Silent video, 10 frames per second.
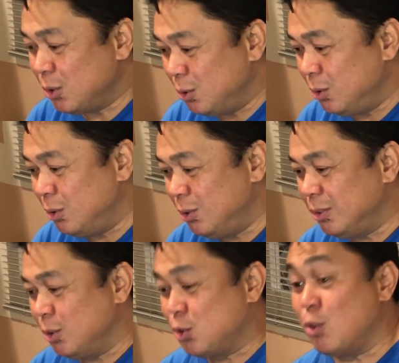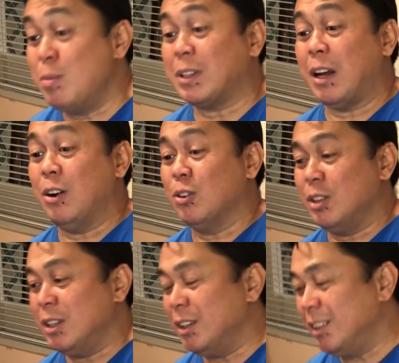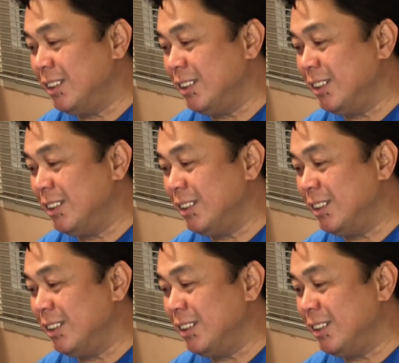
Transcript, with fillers: So gusto ko magtanong. Di,